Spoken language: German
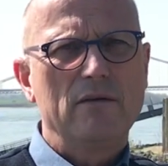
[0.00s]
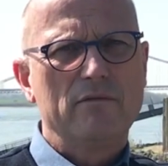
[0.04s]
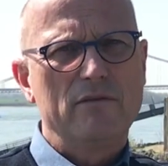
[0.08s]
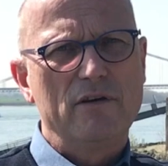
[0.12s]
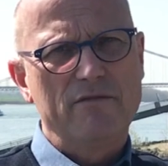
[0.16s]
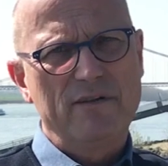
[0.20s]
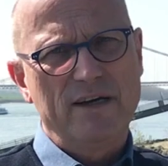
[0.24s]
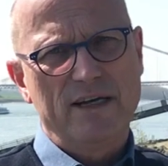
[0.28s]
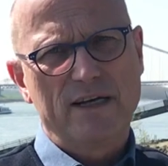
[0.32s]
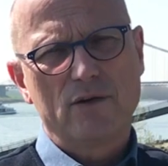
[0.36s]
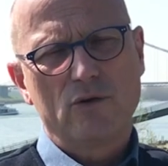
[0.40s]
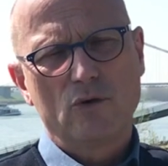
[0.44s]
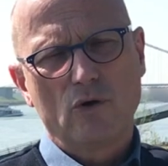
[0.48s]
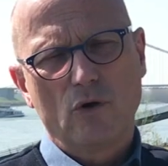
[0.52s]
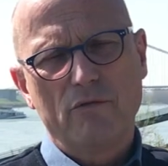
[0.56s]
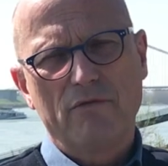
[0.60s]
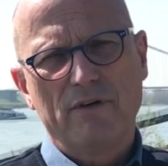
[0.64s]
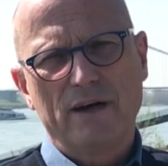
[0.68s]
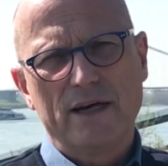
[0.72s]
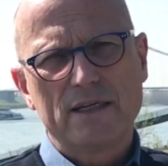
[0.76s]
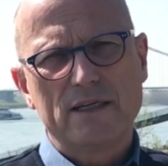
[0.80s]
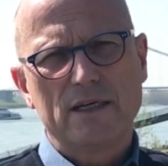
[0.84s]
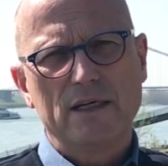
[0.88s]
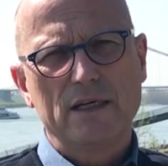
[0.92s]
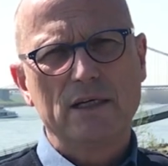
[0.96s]
wir werden noch
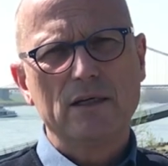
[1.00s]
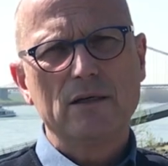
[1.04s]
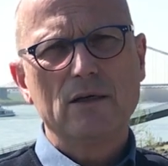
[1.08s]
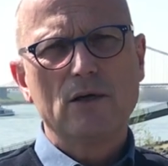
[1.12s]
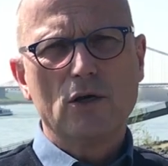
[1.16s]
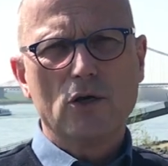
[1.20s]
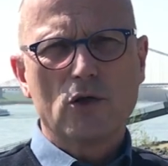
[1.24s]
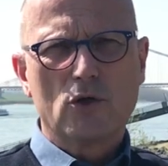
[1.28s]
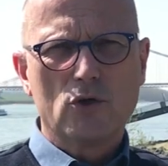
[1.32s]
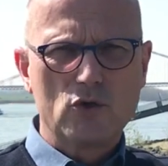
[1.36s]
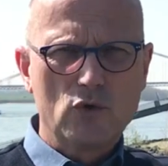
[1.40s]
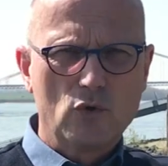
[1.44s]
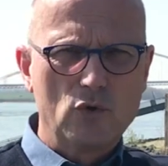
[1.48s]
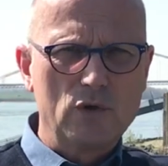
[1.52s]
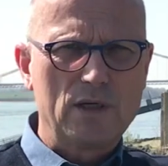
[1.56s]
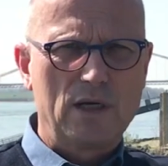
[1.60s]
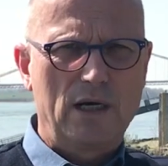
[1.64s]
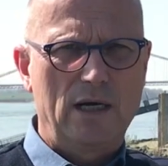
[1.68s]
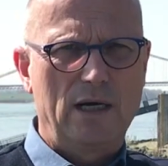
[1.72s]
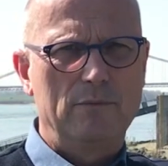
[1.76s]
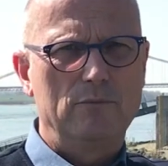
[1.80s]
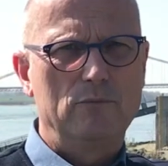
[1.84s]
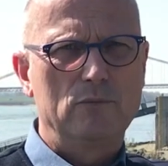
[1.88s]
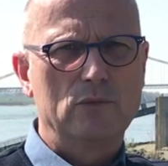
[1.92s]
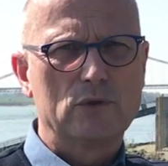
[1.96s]
weiterhin Geduld
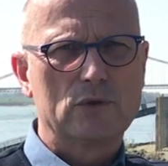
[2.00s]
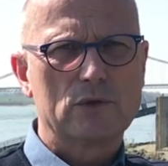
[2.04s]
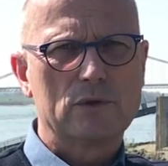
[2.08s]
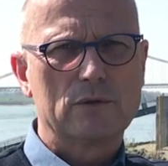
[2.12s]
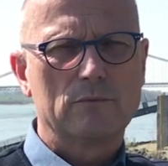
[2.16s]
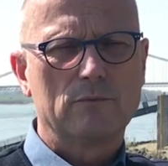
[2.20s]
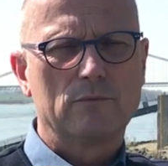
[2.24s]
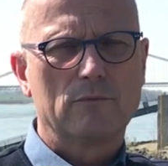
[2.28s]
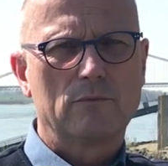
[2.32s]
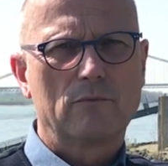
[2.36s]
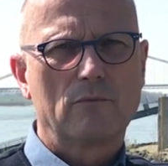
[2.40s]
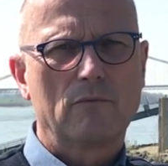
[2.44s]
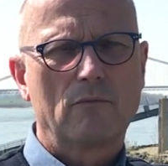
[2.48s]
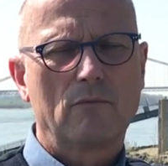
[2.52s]
haben müssen.